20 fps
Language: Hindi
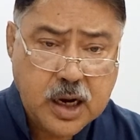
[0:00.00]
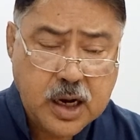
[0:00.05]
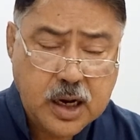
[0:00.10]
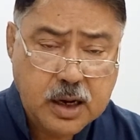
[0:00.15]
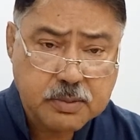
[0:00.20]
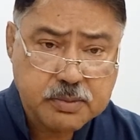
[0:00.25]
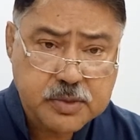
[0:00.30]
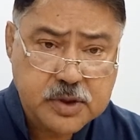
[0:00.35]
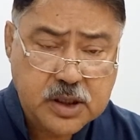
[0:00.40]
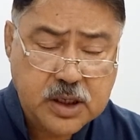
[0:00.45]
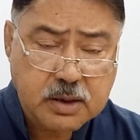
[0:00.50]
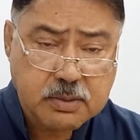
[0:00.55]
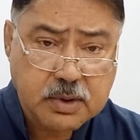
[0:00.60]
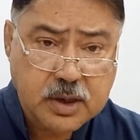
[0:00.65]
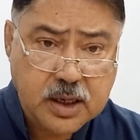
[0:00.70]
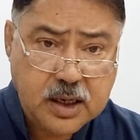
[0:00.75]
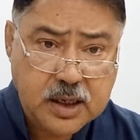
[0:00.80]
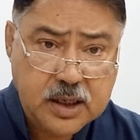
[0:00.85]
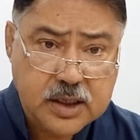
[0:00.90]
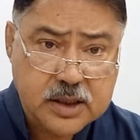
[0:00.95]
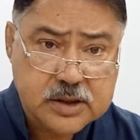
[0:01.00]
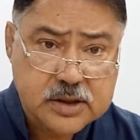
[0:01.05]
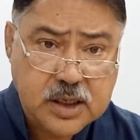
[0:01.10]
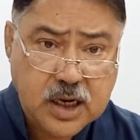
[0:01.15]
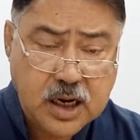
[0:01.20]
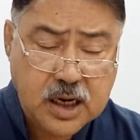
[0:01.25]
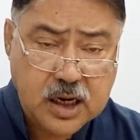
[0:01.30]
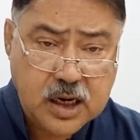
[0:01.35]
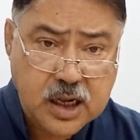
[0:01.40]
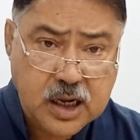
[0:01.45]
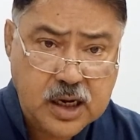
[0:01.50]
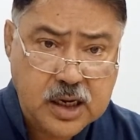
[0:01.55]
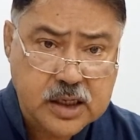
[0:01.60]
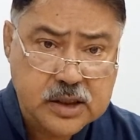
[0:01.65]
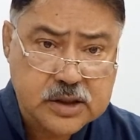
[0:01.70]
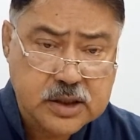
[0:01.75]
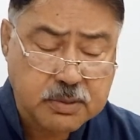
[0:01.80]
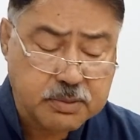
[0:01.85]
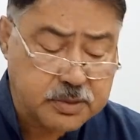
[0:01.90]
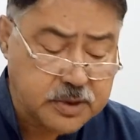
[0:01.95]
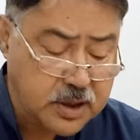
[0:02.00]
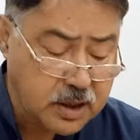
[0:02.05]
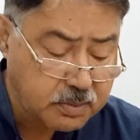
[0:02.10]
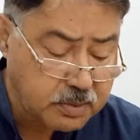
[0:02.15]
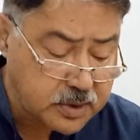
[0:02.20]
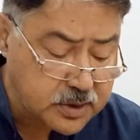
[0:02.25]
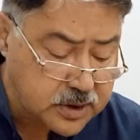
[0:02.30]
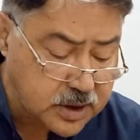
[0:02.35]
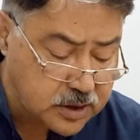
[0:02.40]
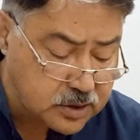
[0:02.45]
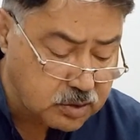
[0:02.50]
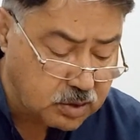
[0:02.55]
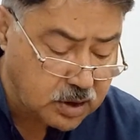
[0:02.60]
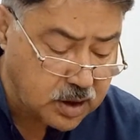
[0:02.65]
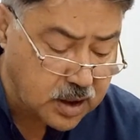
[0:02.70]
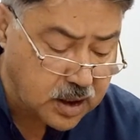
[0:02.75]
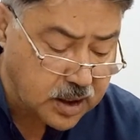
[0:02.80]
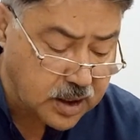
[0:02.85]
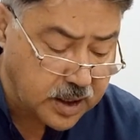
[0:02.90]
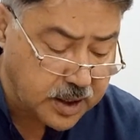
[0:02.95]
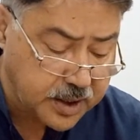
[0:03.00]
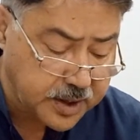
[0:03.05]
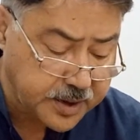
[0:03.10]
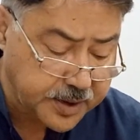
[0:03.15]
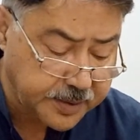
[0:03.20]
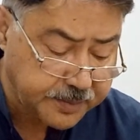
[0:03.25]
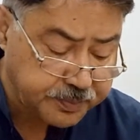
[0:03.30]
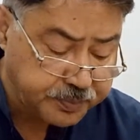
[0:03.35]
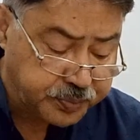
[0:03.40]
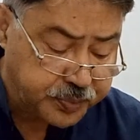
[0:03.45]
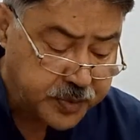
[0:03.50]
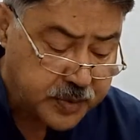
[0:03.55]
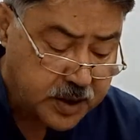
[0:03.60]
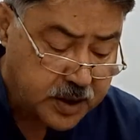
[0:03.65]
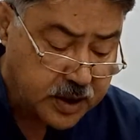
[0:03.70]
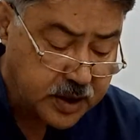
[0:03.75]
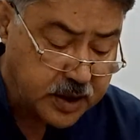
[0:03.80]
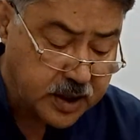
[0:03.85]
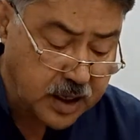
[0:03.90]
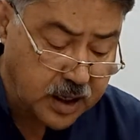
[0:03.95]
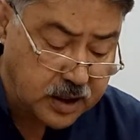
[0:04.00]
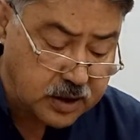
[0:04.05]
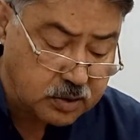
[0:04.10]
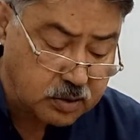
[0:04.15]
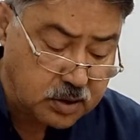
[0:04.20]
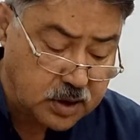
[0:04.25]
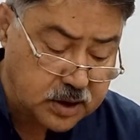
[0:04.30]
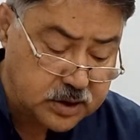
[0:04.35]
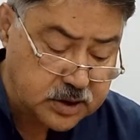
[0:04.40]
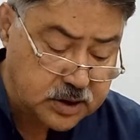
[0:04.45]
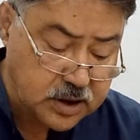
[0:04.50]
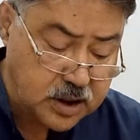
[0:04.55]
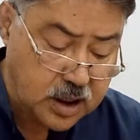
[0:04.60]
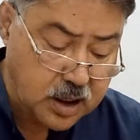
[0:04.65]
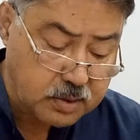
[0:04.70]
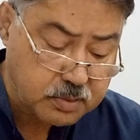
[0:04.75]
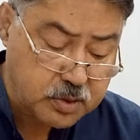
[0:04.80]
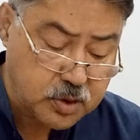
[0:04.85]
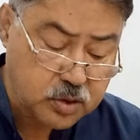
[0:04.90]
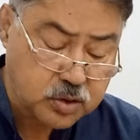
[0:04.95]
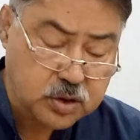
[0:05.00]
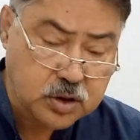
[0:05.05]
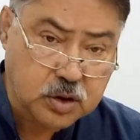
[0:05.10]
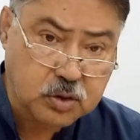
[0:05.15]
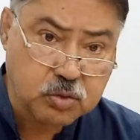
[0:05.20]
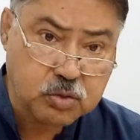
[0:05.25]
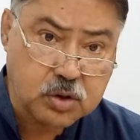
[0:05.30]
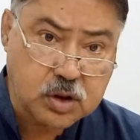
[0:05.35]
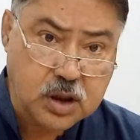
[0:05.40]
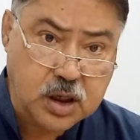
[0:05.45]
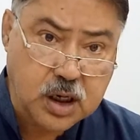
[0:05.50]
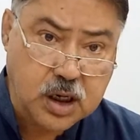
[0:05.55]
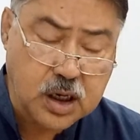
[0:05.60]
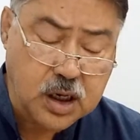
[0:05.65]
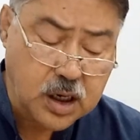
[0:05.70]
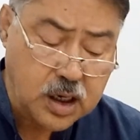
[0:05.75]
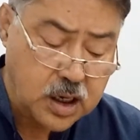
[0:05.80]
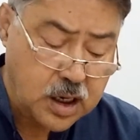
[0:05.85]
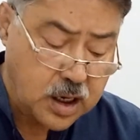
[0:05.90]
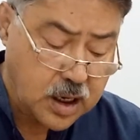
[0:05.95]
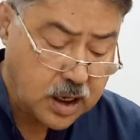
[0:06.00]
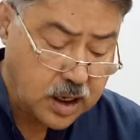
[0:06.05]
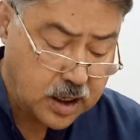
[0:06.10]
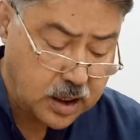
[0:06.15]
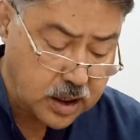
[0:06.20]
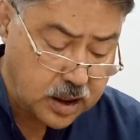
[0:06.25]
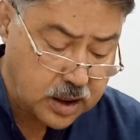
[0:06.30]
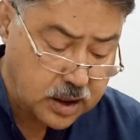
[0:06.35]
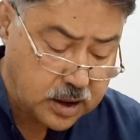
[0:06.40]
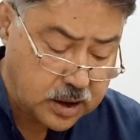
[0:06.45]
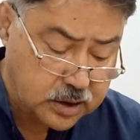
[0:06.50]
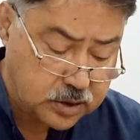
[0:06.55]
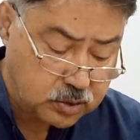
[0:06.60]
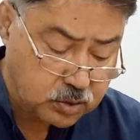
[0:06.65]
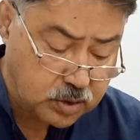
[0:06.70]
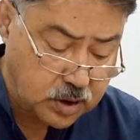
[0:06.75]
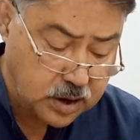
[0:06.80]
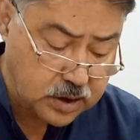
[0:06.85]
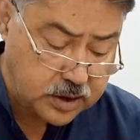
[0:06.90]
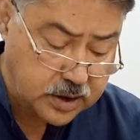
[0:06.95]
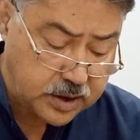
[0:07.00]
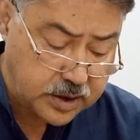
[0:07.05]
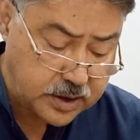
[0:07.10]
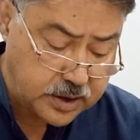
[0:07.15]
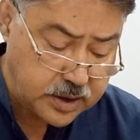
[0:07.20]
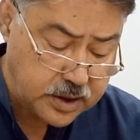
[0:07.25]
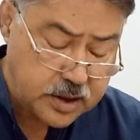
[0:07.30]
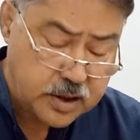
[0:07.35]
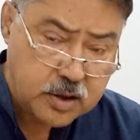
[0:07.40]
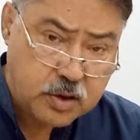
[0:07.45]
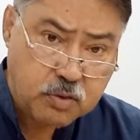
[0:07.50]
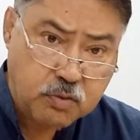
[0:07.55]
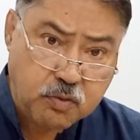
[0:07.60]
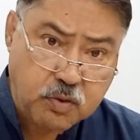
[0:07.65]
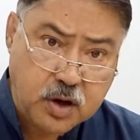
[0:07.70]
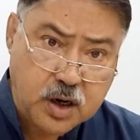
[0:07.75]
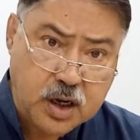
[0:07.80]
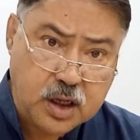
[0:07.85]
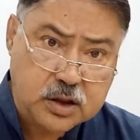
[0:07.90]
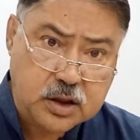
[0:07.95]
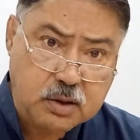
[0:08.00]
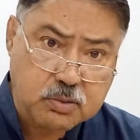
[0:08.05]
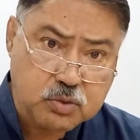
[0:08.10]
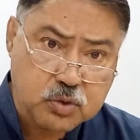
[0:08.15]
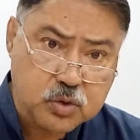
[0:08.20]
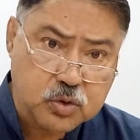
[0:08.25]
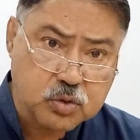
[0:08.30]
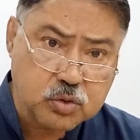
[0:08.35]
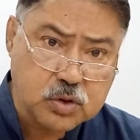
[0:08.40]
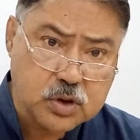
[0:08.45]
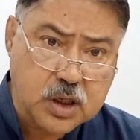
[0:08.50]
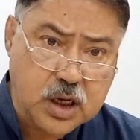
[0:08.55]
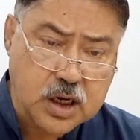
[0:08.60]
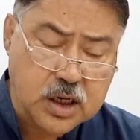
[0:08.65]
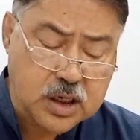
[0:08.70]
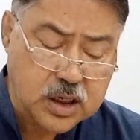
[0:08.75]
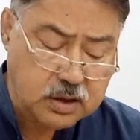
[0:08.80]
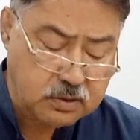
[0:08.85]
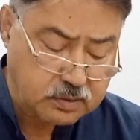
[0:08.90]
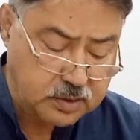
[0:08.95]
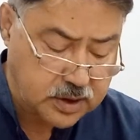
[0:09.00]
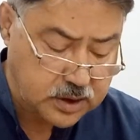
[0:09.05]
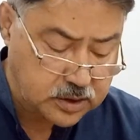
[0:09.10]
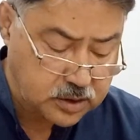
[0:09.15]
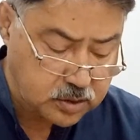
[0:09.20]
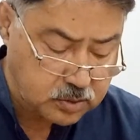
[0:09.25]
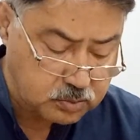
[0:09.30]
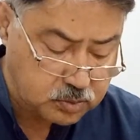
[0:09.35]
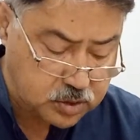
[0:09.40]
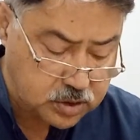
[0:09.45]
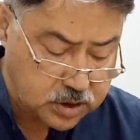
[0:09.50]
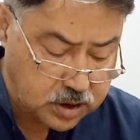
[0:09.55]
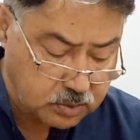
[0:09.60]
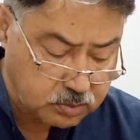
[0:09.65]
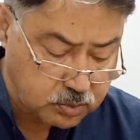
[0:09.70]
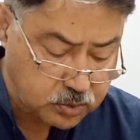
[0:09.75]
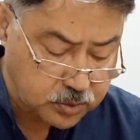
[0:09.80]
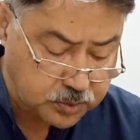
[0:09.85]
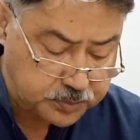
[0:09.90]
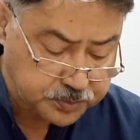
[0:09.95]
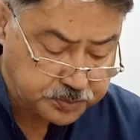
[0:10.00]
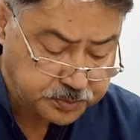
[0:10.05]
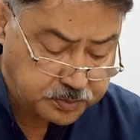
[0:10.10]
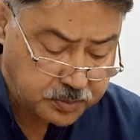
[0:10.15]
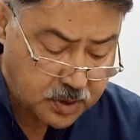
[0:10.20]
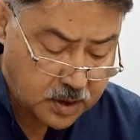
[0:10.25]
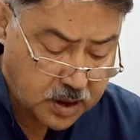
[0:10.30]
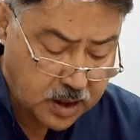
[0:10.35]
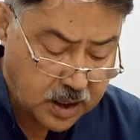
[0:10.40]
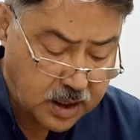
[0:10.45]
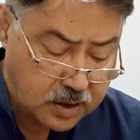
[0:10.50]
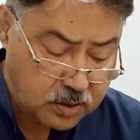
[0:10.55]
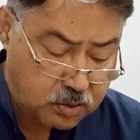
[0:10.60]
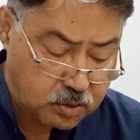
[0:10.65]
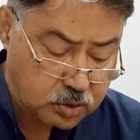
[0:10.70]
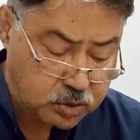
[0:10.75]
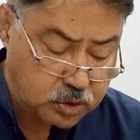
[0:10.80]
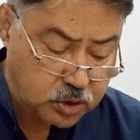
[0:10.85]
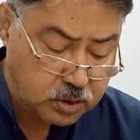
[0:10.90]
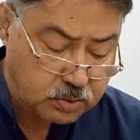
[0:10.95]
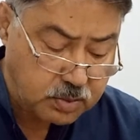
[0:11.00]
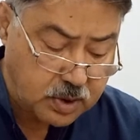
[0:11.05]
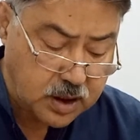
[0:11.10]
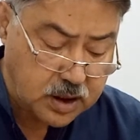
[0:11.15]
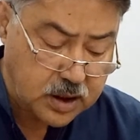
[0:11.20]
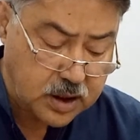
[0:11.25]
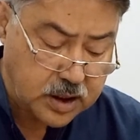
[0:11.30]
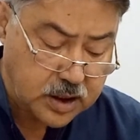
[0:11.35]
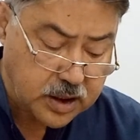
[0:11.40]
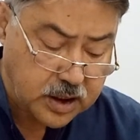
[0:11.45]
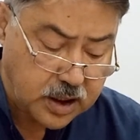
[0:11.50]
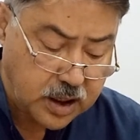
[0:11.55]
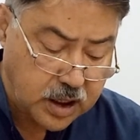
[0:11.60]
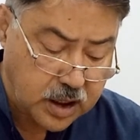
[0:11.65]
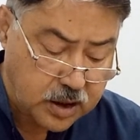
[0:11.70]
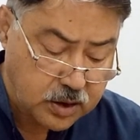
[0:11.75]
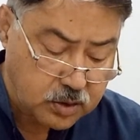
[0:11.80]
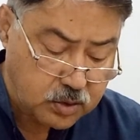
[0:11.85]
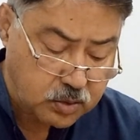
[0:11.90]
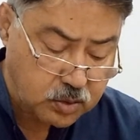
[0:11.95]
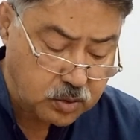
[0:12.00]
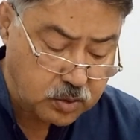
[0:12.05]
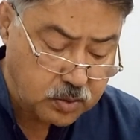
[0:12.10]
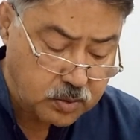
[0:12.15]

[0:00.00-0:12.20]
कम से कम एटलीस्ट अल्लाह के सबमिटर बन जाएं जो अल्लाह कह रहे हैं कि याजीन आमन तकुल्ला हक़ का तुक़ात ही वला तमुदन्ना तुम मुस्लिम लोगों जो ईमान लेके आए हो